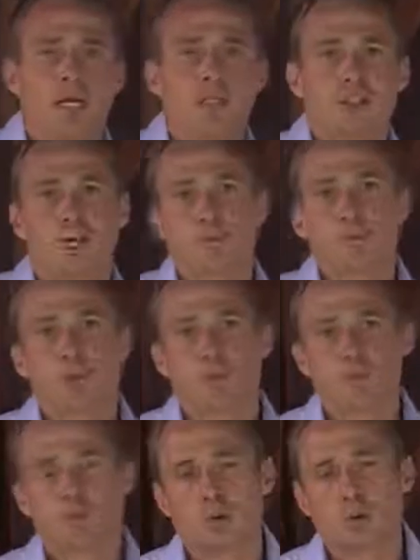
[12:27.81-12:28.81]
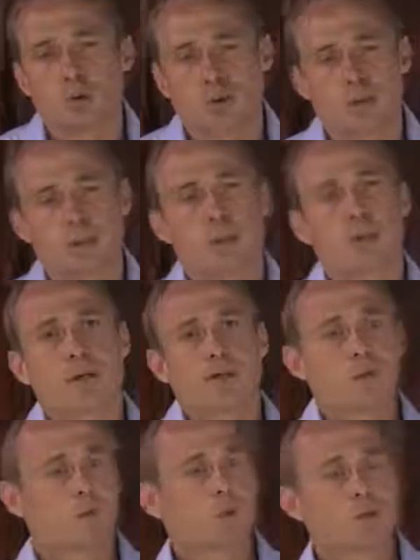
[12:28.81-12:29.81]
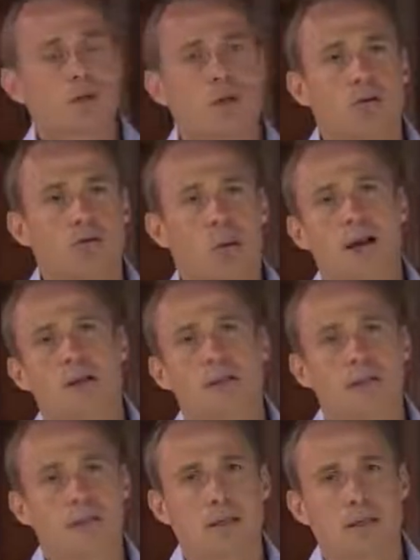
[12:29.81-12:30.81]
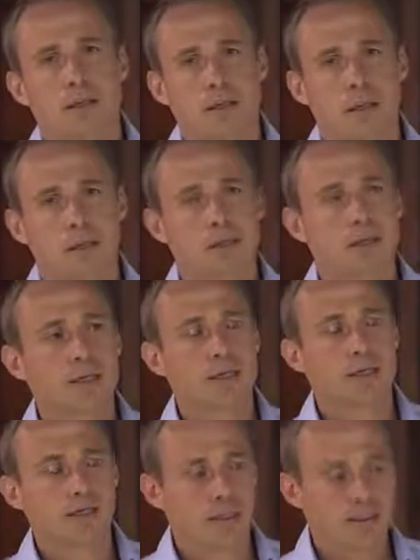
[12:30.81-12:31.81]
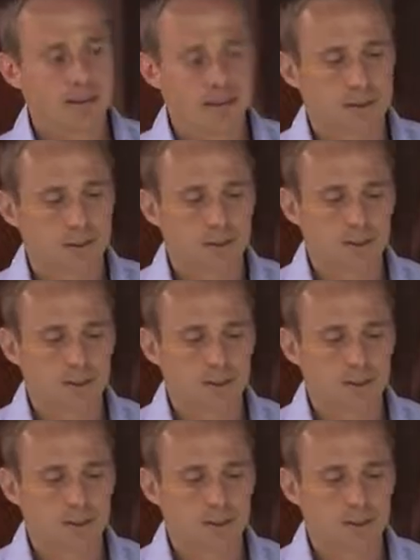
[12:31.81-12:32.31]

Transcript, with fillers: И сейчас мы обсудим, как это происходит в практике, конкретно в процессе.